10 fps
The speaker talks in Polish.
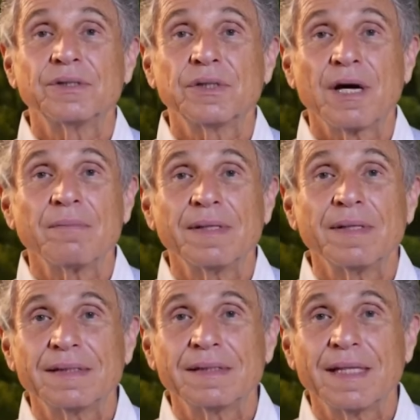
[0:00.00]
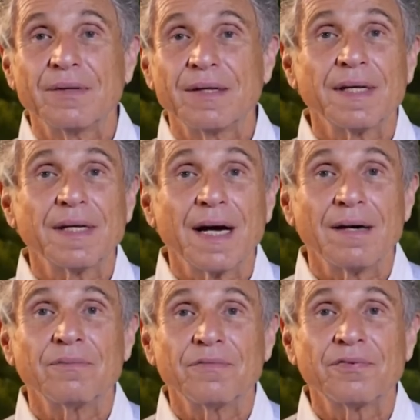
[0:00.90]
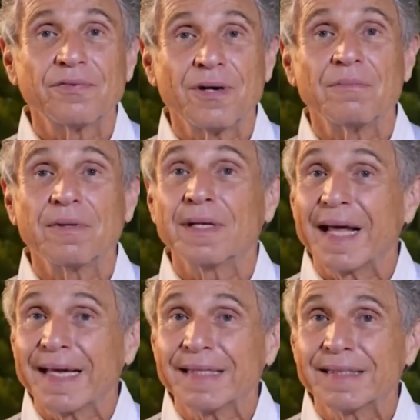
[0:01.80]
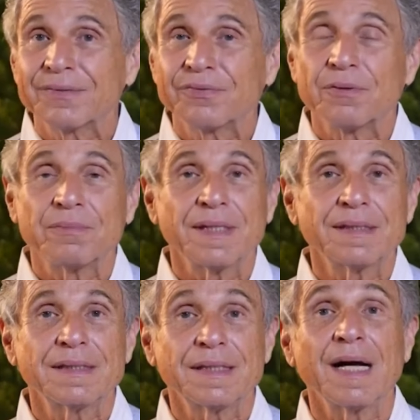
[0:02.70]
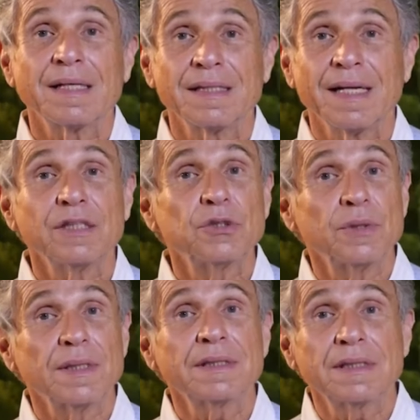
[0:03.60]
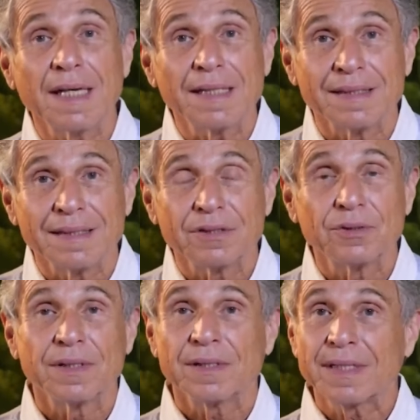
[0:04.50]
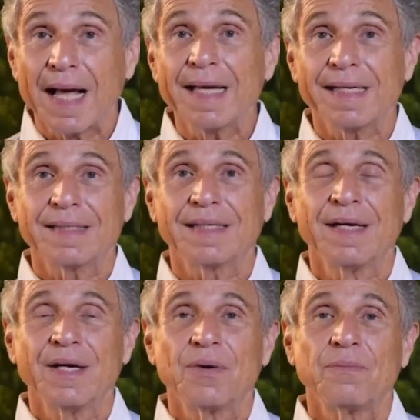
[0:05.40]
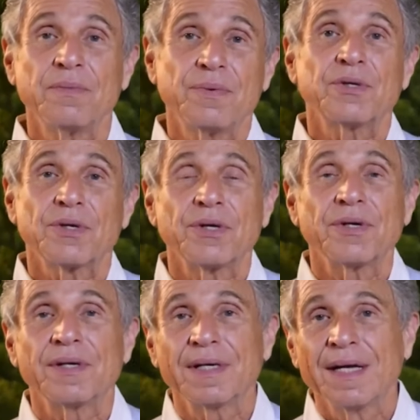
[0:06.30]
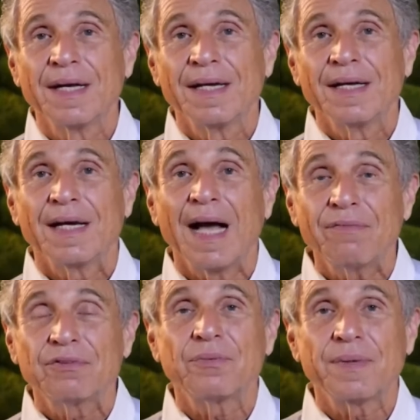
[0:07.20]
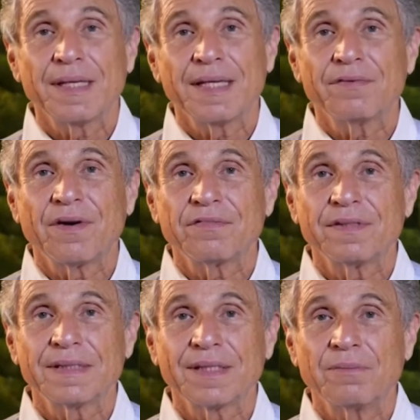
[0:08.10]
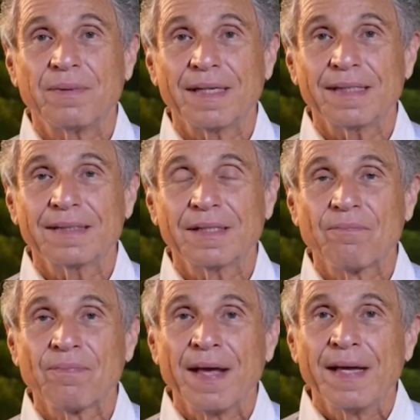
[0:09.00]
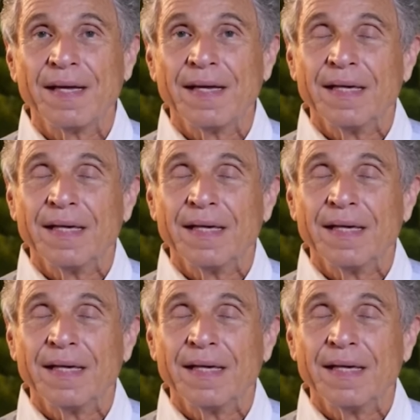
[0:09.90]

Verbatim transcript: Szamani mówili, że pochodzimy ze słońca, ze światła i do słońca, do światła powracamy po opuszczeniu naszych fizycznych ciał.